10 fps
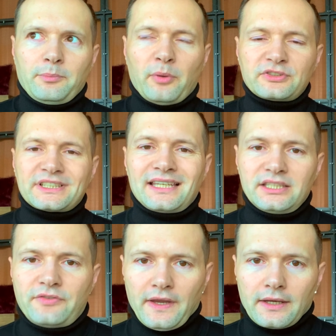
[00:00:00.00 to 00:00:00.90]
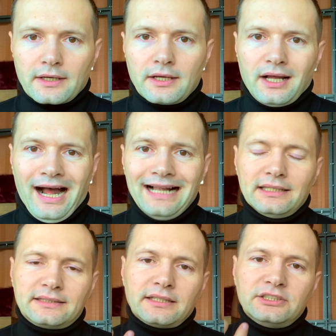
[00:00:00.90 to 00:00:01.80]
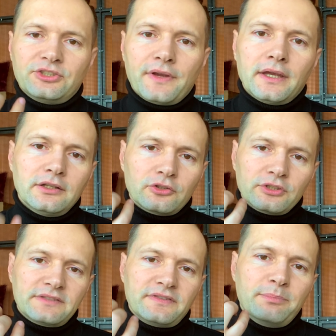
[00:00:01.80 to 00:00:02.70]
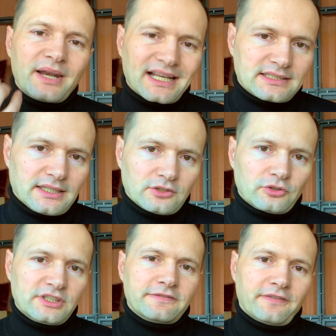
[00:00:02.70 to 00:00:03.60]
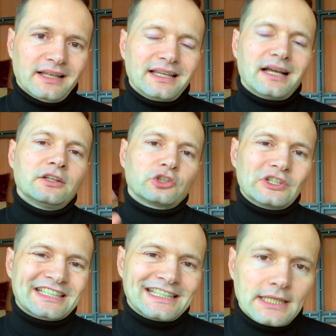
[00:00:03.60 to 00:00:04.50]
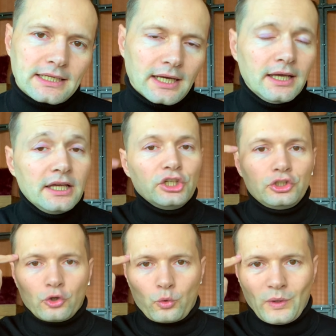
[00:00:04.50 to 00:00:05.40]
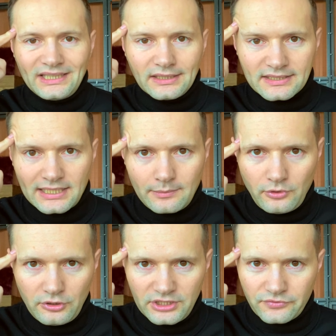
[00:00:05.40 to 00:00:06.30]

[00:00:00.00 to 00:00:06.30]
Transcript: powstaje dźwięk, ale ten dźwięk to jest wibracja, to jest fala, to jest energia. I dokładnie tak samo jest z